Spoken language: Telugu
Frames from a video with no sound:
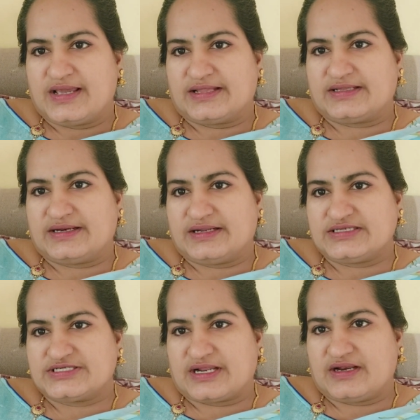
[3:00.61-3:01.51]
ఎందుకంటే
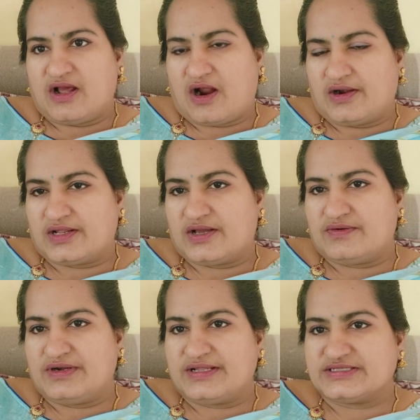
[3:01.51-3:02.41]
షెల్ హార్డ్గా
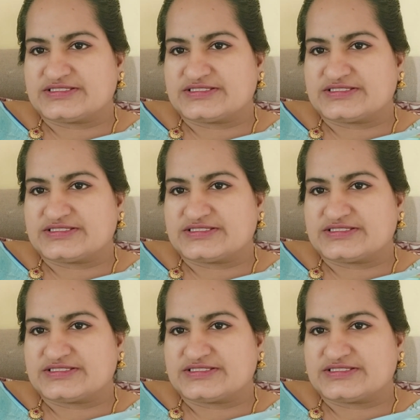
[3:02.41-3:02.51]
ఉండే